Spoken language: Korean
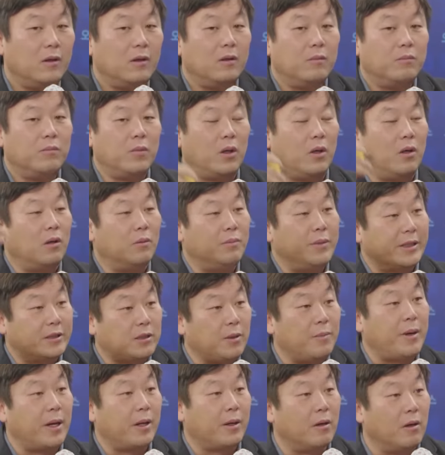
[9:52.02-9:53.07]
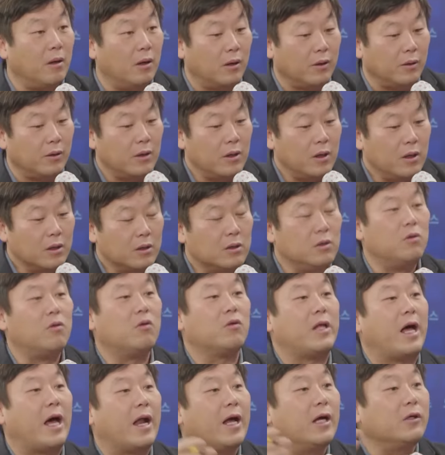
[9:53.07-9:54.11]
뭐몇 천만 원 음.
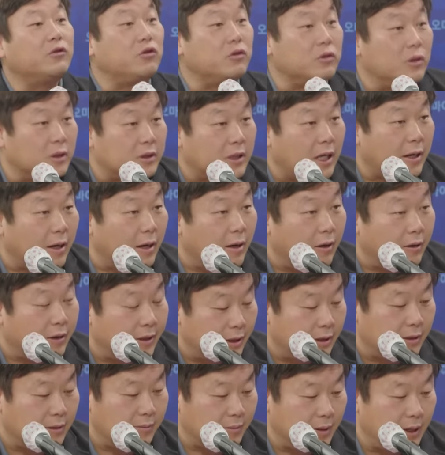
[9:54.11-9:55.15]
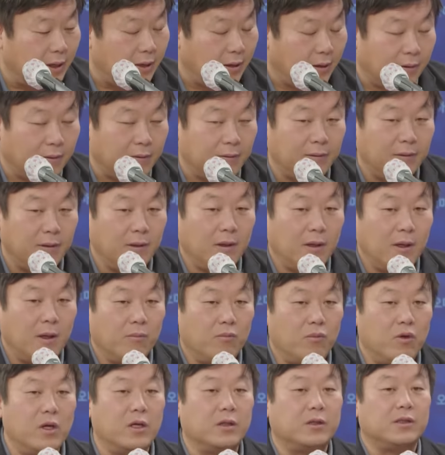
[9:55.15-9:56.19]
그걸로 나눠준 거잖아요. 예를 네. 들면 네.
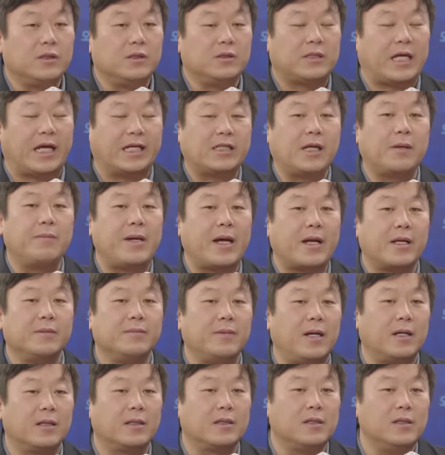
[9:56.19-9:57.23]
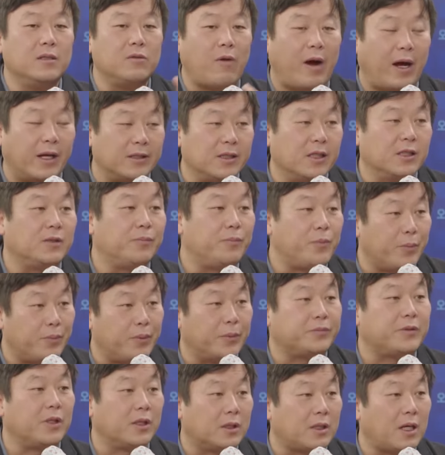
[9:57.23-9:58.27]
물론 다시 한 말하지만 그 과정에서
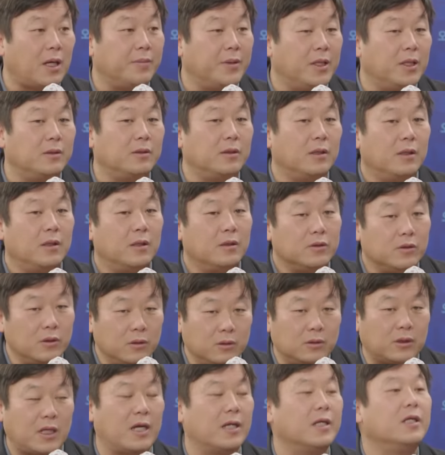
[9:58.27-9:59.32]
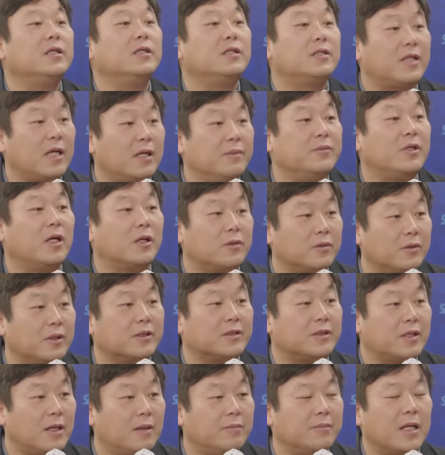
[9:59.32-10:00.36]
불법성 있다면 저는 당연히 책임져야 된다
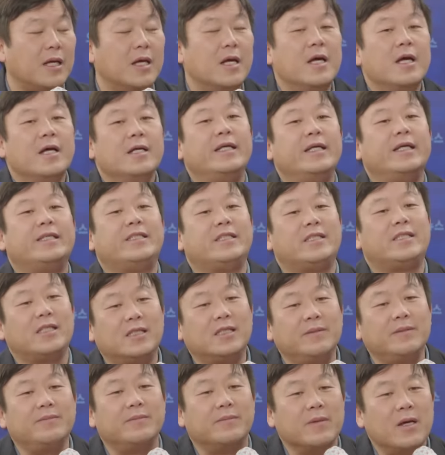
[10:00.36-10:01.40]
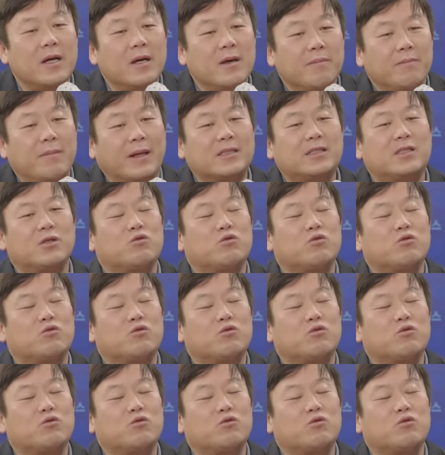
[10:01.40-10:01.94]
생각합니다. 그렇죠. 근데 지금 마치